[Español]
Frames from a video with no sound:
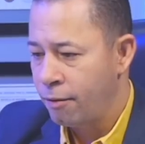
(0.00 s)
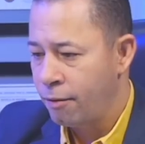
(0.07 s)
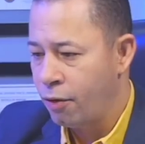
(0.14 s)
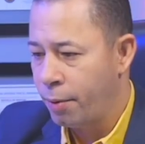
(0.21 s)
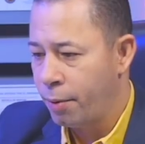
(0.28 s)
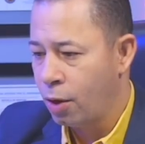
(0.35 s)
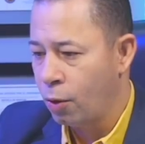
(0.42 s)

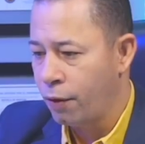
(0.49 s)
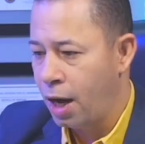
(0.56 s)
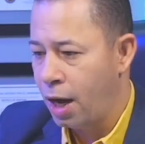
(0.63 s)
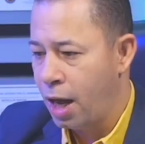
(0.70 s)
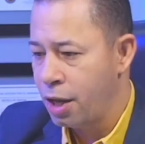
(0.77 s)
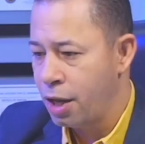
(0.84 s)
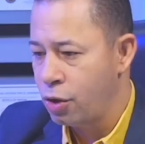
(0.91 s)
febrero
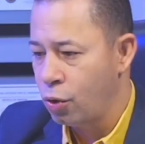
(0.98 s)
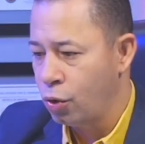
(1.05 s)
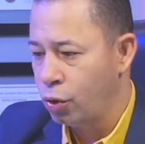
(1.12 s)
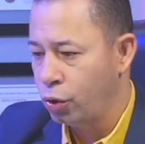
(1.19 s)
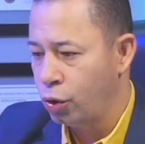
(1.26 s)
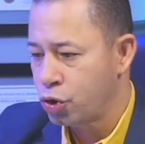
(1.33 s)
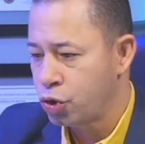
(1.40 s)
del
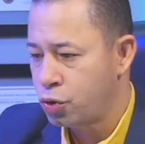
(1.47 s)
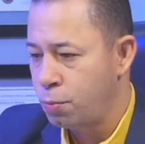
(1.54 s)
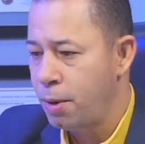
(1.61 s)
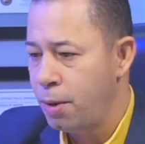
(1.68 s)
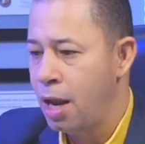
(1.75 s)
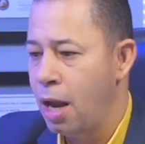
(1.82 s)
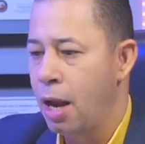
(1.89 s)
año
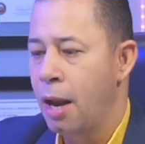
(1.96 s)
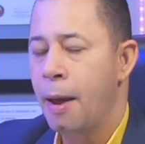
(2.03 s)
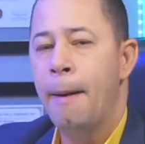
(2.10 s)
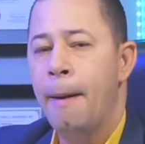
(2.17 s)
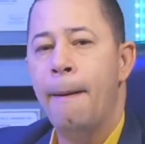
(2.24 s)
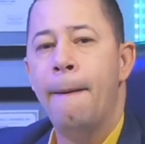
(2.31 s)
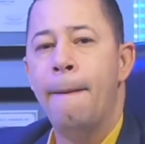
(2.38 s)

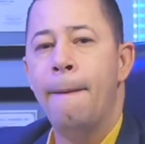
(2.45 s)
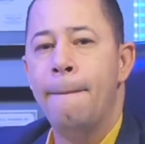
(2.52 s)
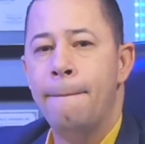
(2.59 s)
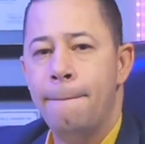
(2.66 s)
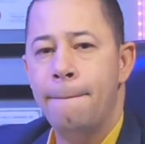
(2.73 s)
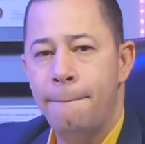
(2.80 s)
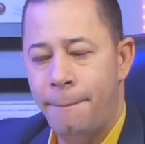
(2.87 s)

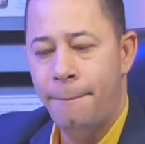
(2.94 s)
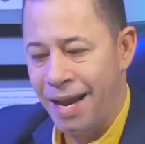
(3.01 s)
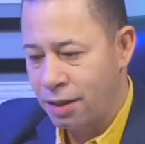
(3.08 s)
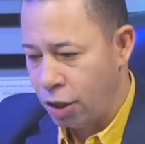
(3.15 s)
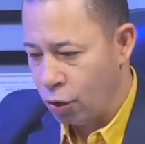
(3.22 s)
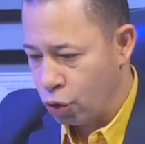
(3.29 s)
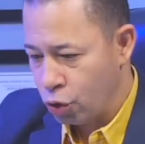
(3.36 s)

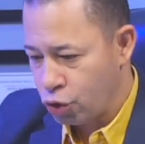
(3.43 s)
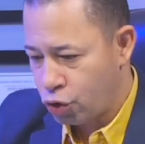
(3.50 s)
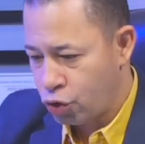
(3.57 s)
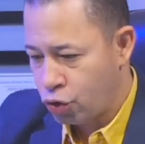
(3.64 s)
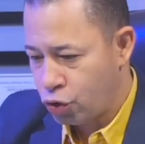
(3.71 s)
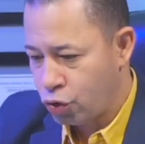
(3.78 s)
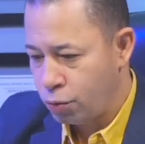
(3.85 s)

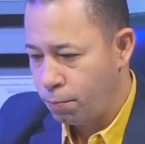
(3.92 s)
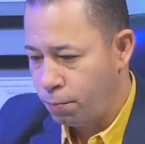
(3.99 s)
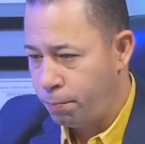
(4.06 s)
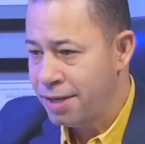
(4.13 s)
2022.